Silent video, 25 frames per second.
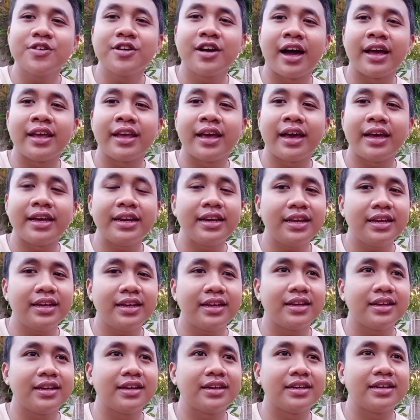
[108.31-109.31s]
enggak ya ini
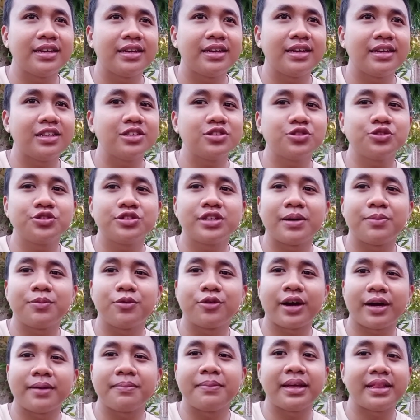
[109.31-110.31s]
ini sudah
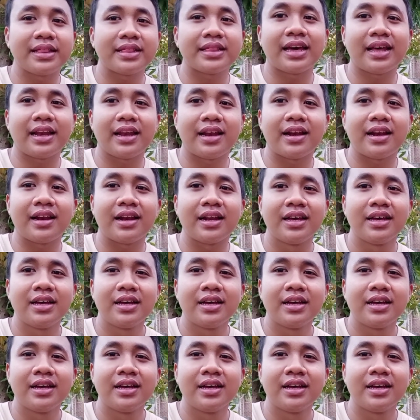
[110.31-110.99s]
bukan mental